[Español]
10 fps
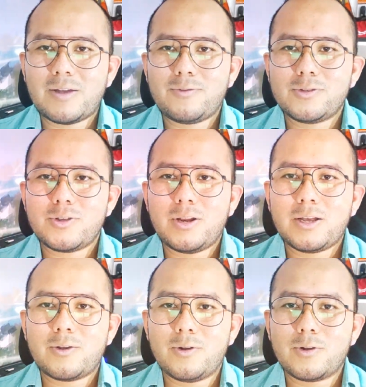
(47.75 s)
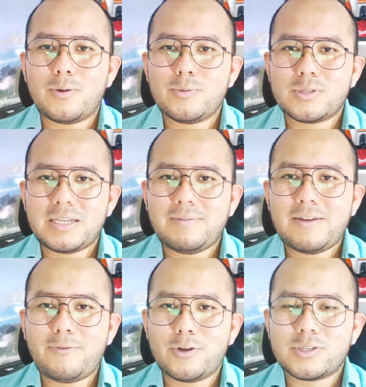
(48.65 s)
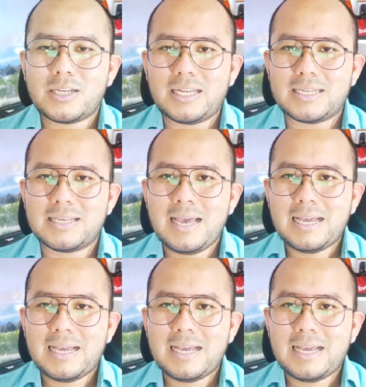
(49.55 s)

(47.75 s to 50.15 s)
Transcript: que funcionen con combustibles fósiles